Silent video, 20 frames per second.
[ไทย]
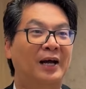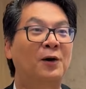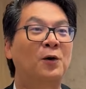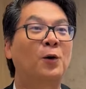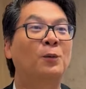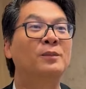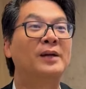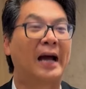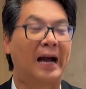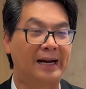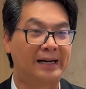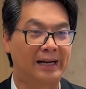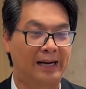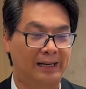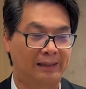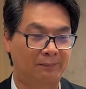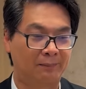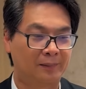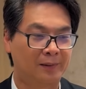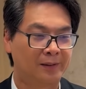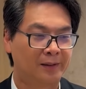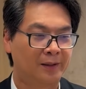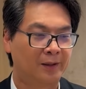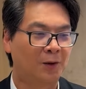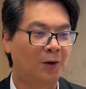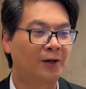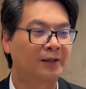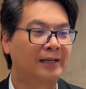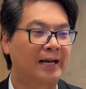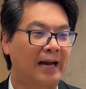งคมไทยเนี่ย
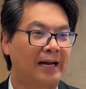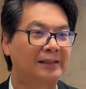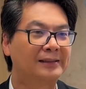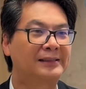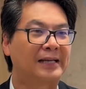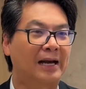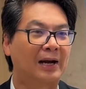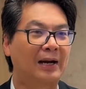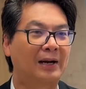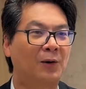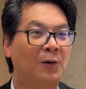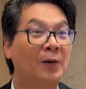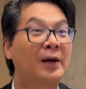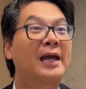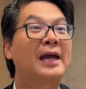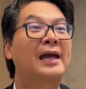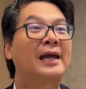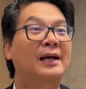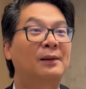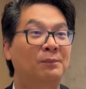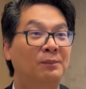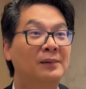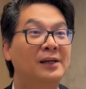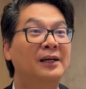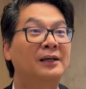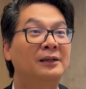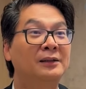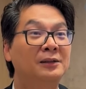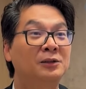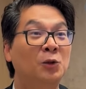ค่อนข้างจะโอเคกับ
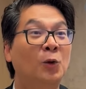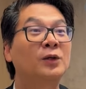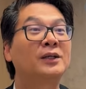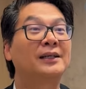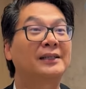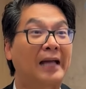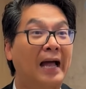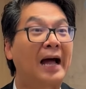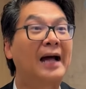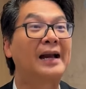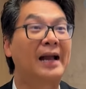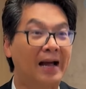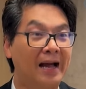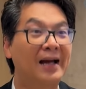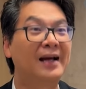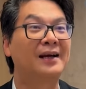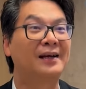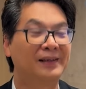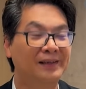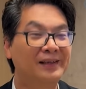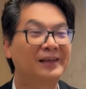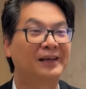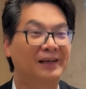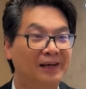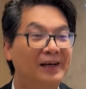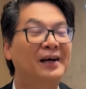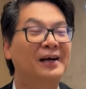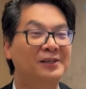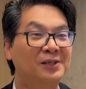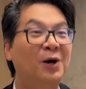เรื่องโชคชะตานะ
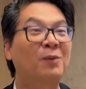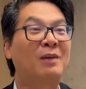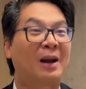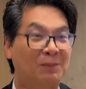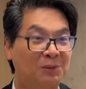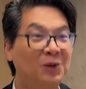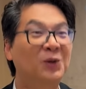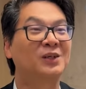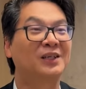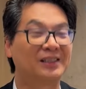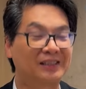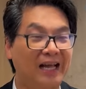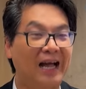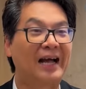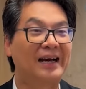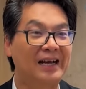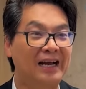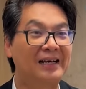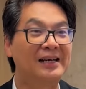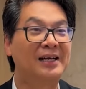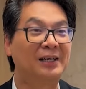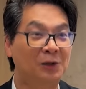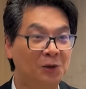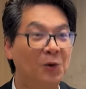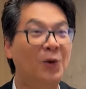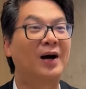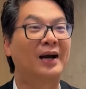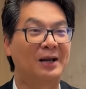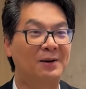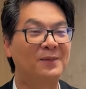ยอมรับโชคชะตานะเรื่องด
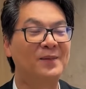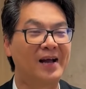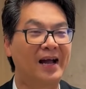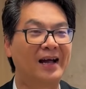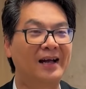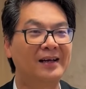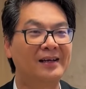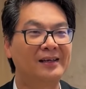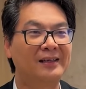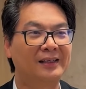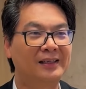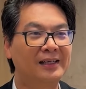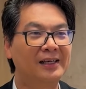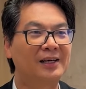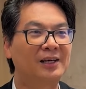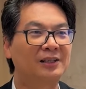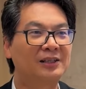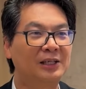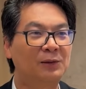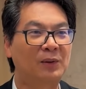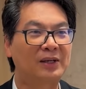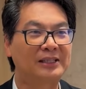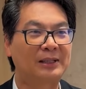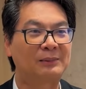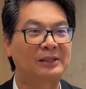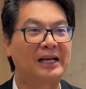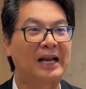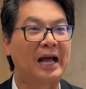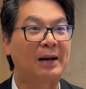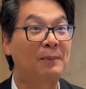วงอะไรแบบนี้คือก็ถือว่าจั
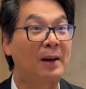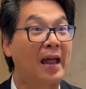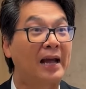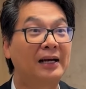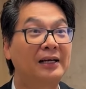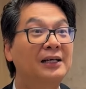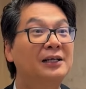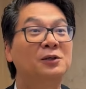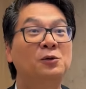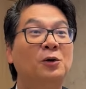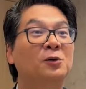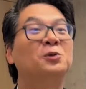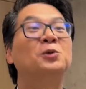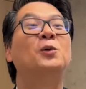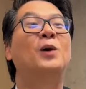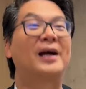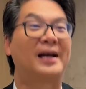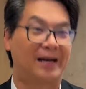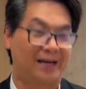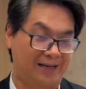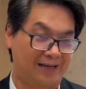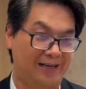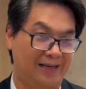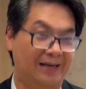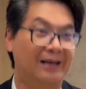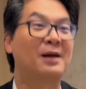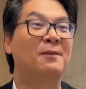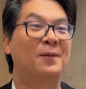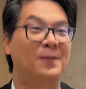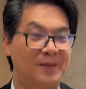บฉลากแพ้ก็คือดวงซวยอะ
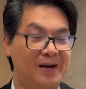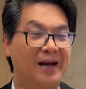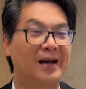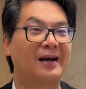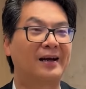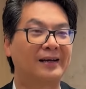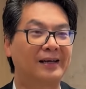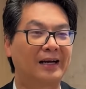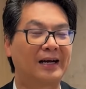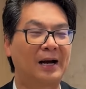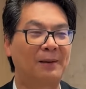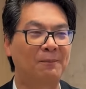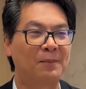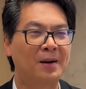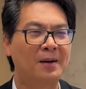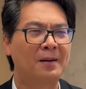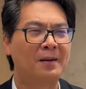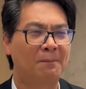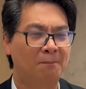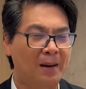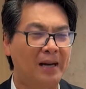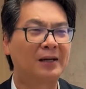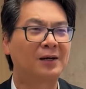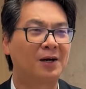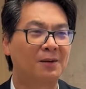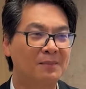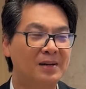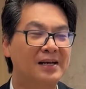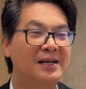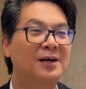อะไรแบบเนี้ยนะครับ มัน
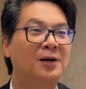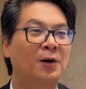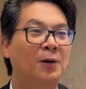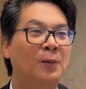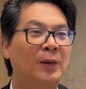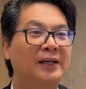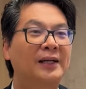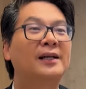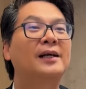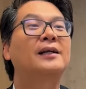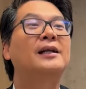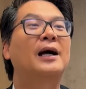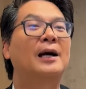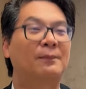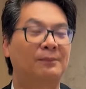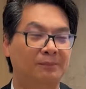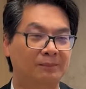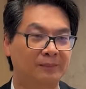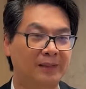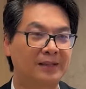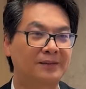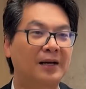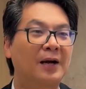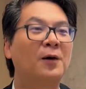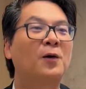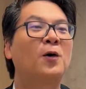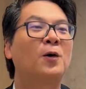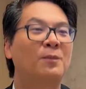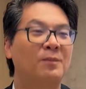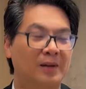ก็มีเรื่องของวัฒนธรรมในสั
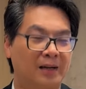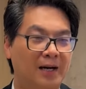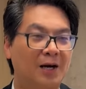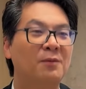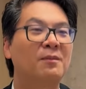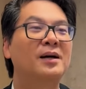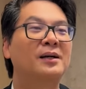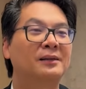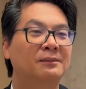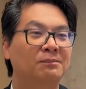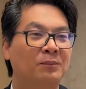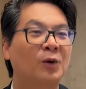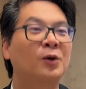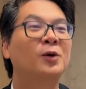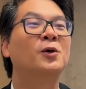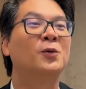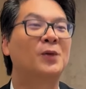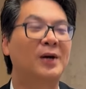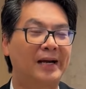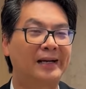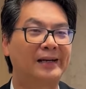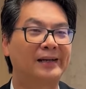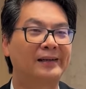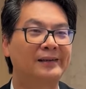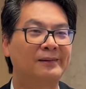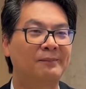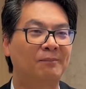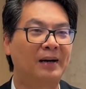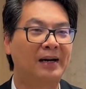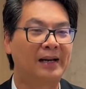งคมเข้ามาปนด้วย
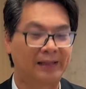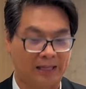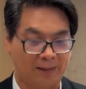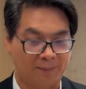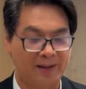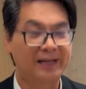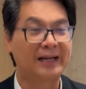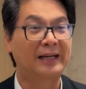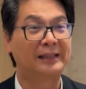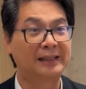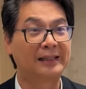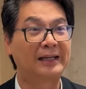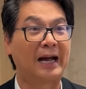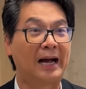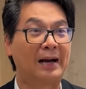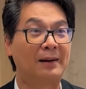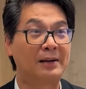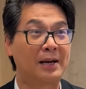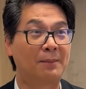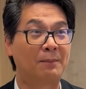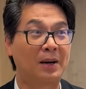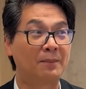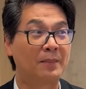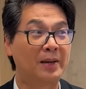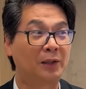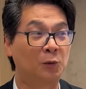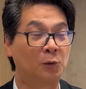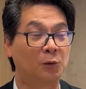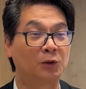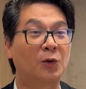มันเลยทำให้กติกาเนี่ย มัน
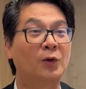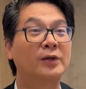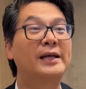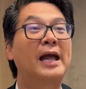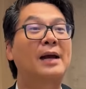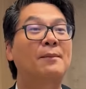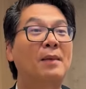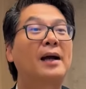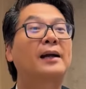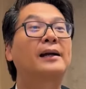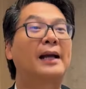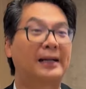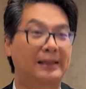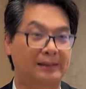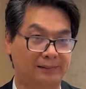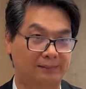ไม่ถูกโต้แย้งมากนะ